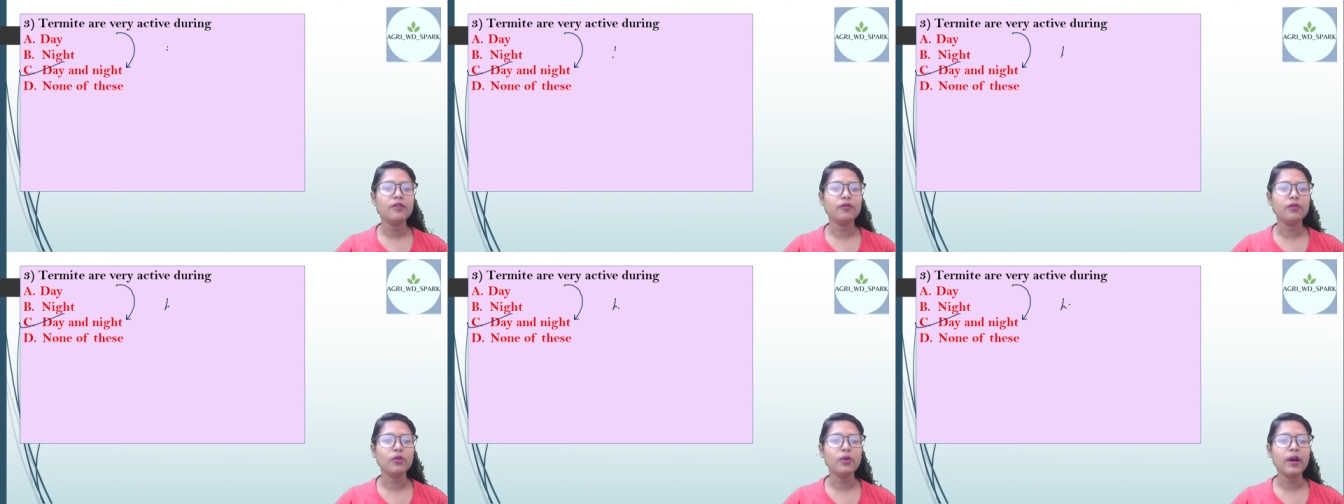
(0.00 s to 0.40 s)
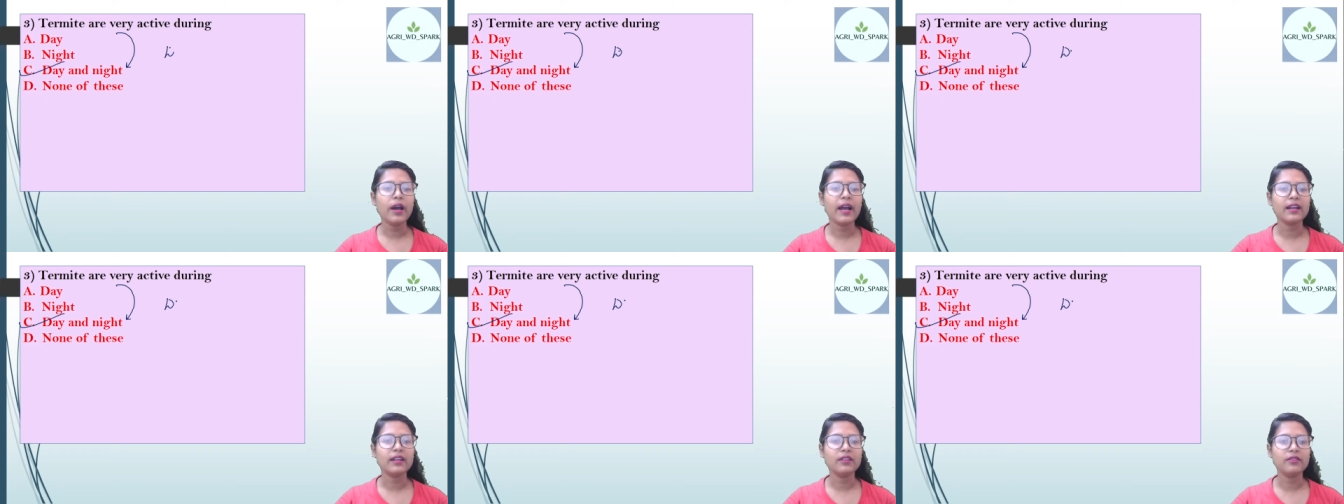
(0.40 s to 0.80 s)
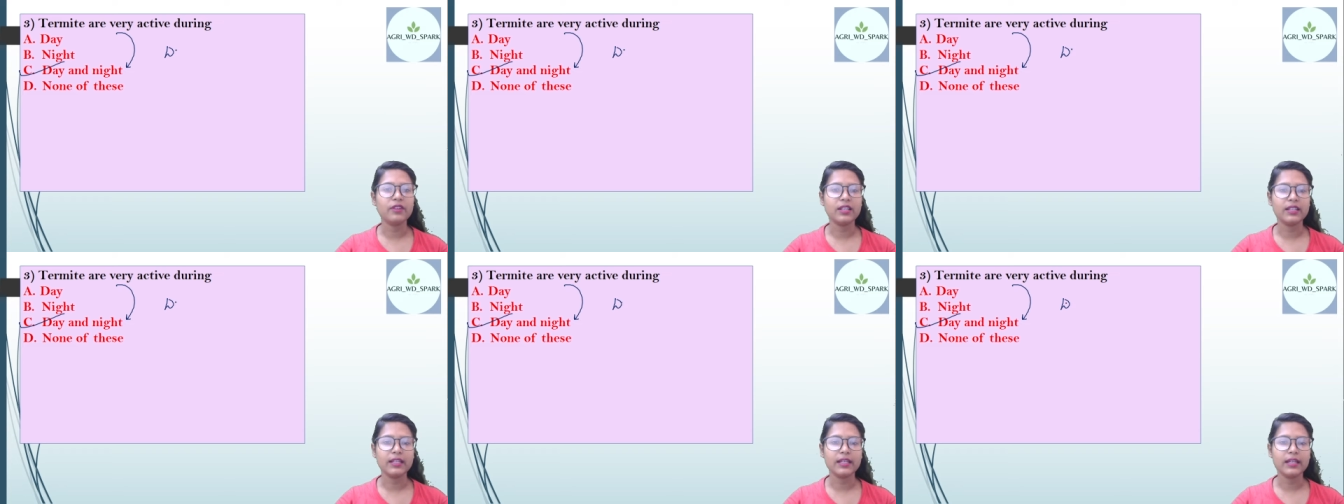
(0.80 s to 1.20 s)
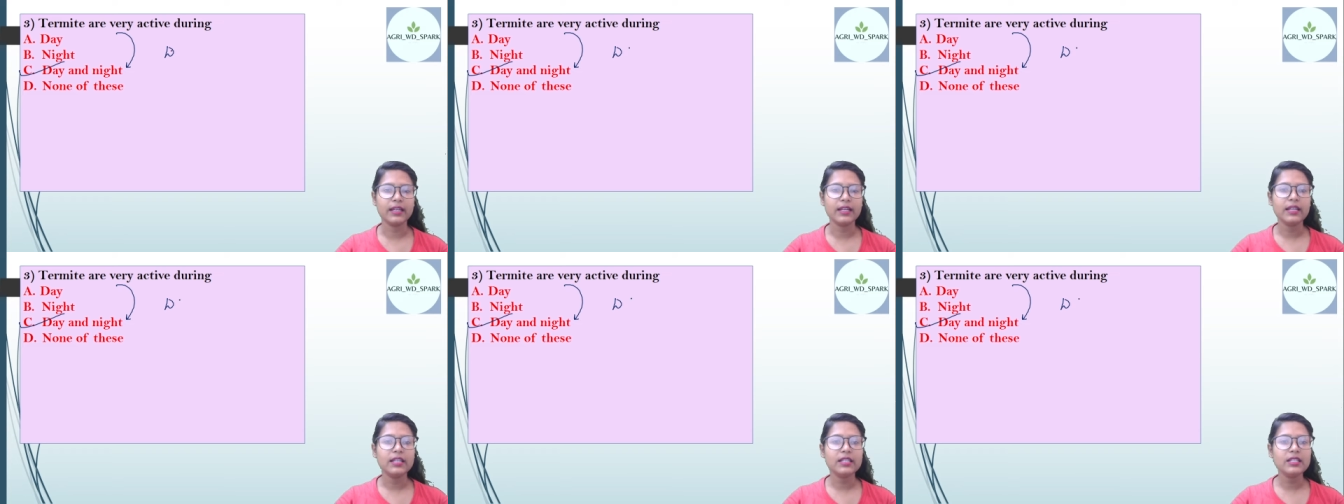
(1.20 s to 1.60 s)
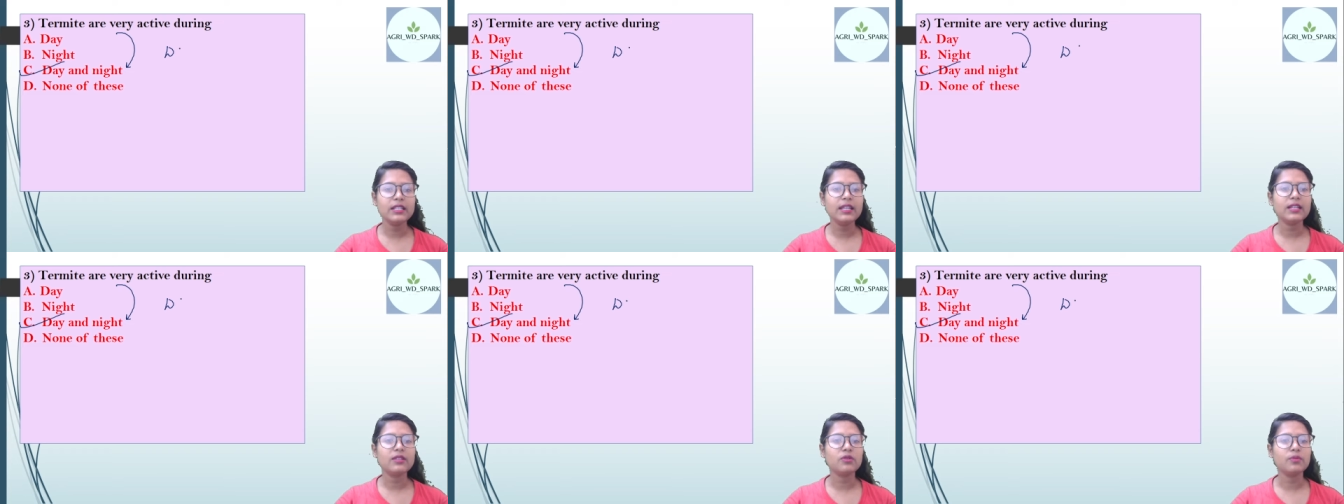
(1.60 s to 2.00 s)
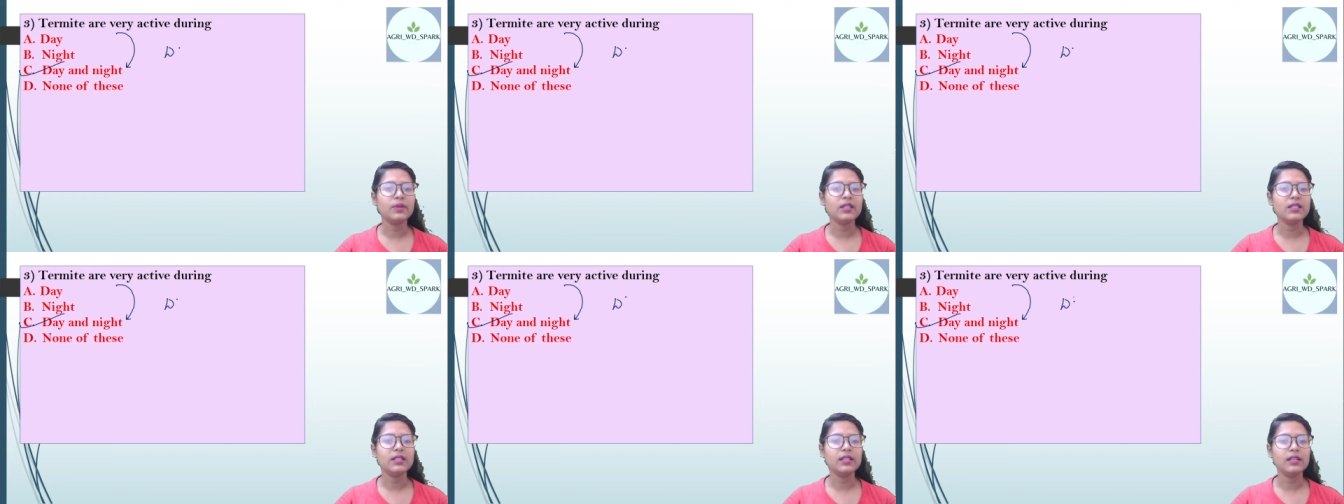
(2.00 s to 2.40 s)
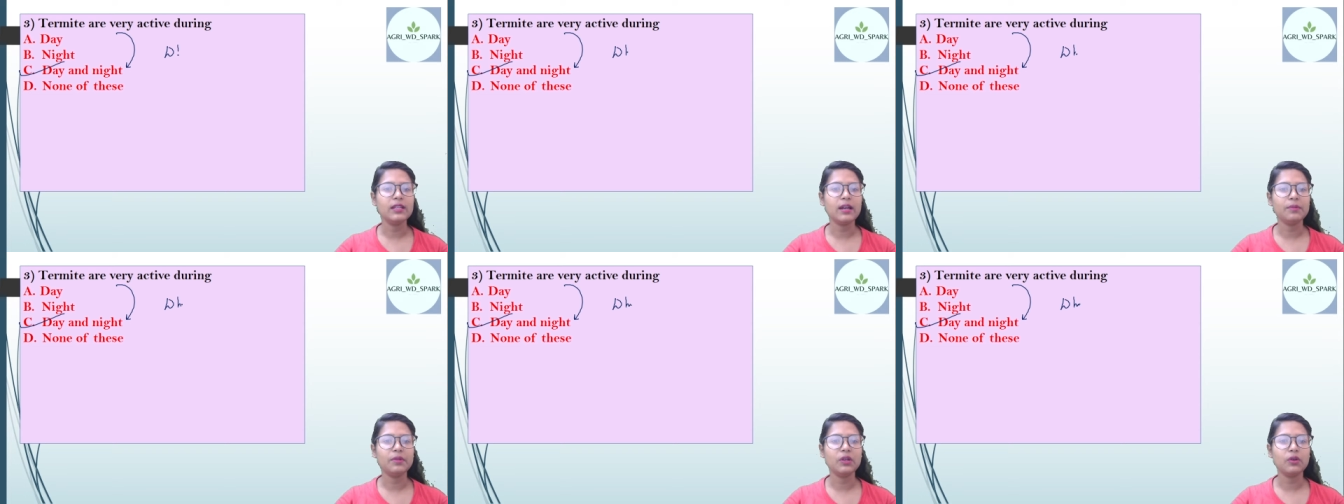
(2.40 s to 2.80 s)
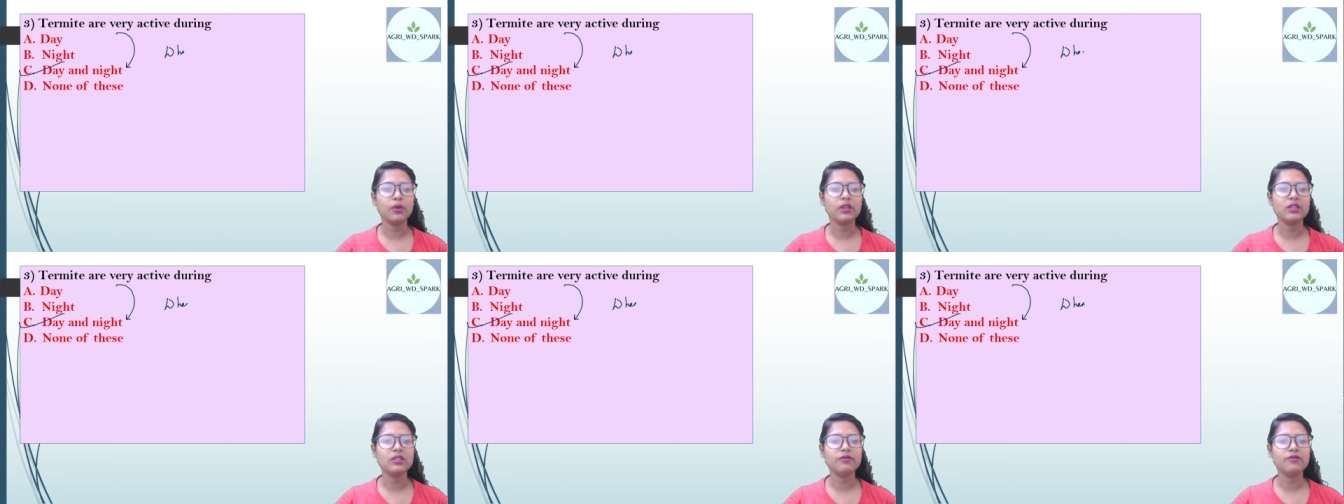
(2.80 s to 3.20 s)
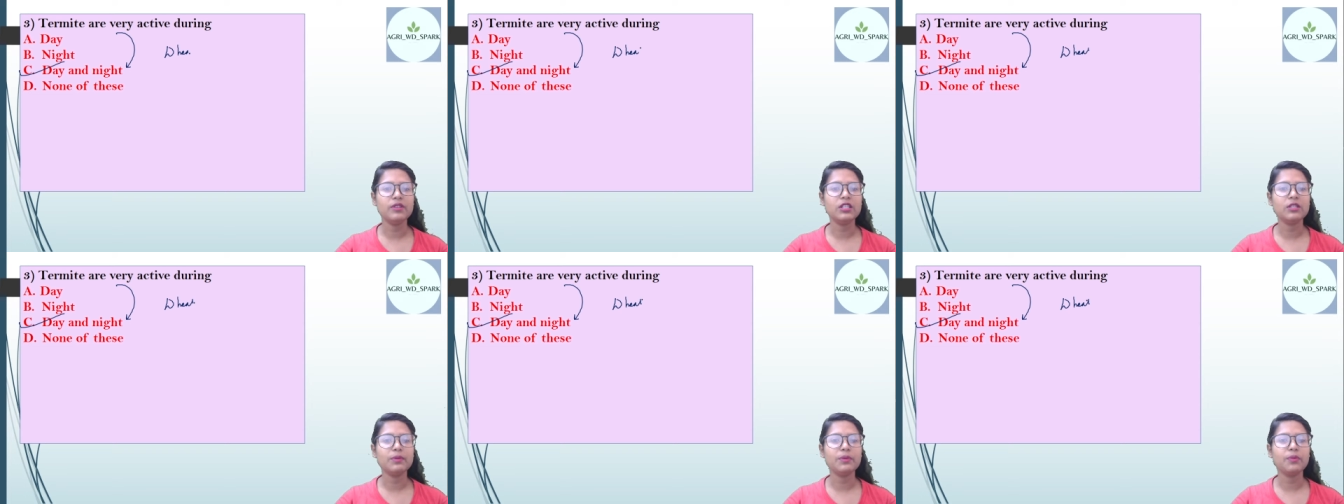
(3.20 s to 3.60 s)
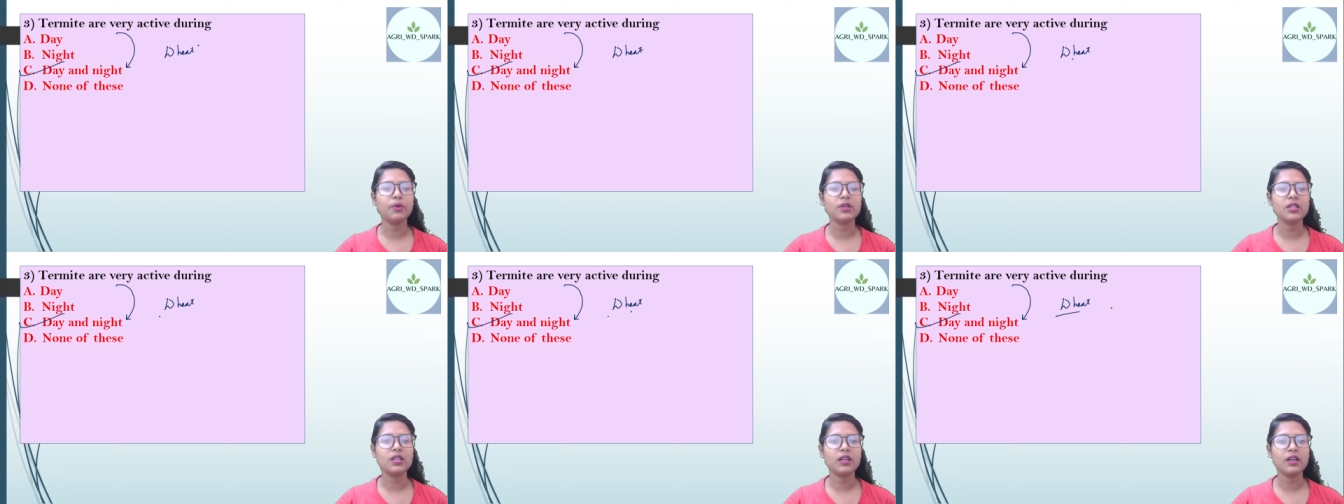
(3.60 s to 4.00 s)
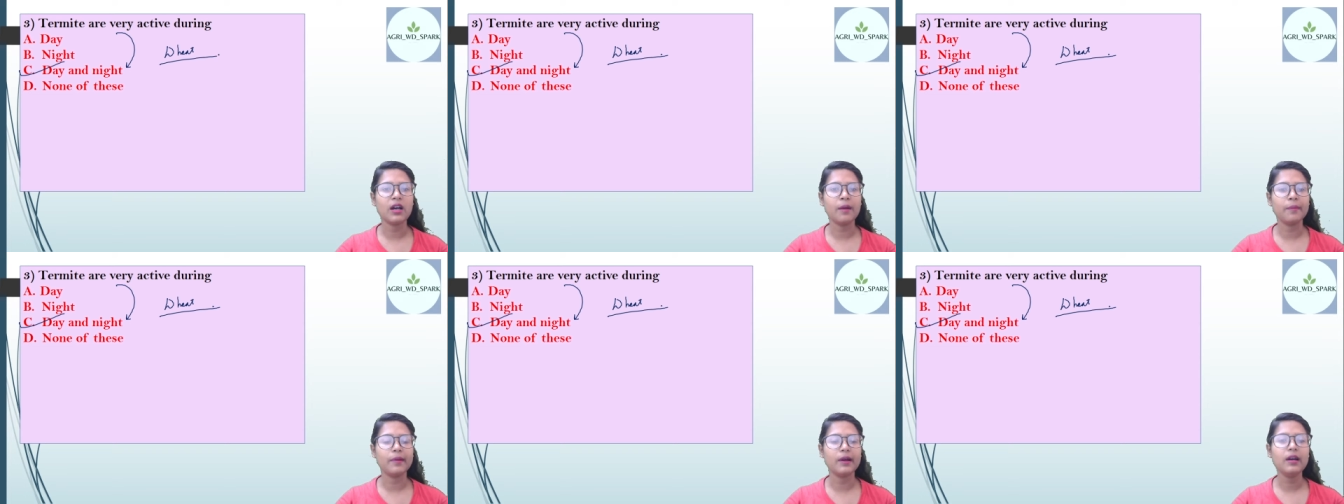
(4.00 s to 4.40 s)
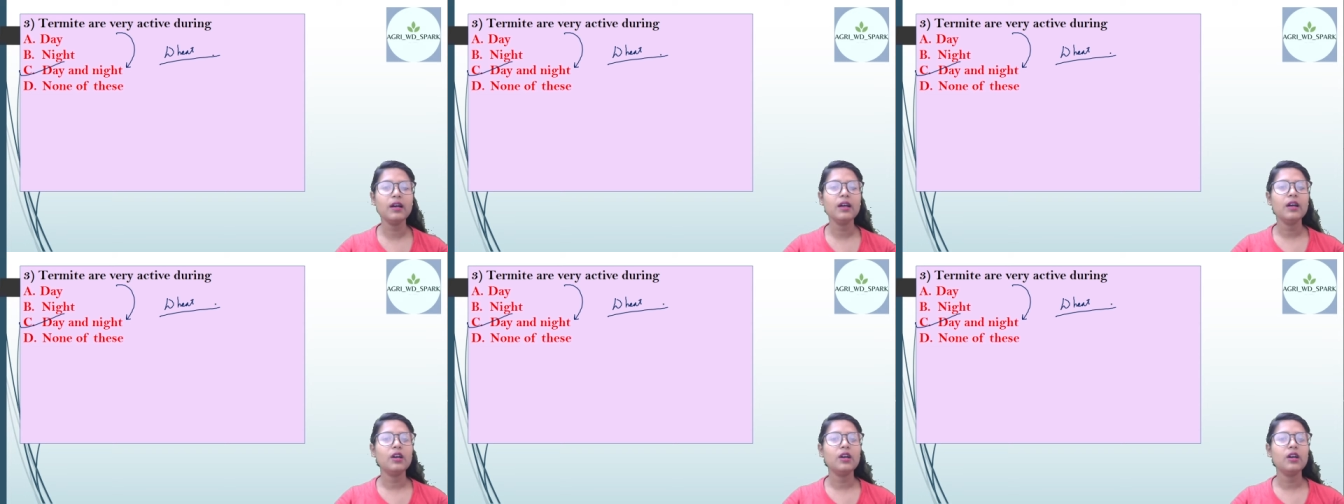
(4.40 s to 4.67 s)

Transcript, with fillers: वो एक्टिव रहते हैं ठीक है सो बेसिकली आप देखोगे इसे वीट में बहुत ज़्यादा आपका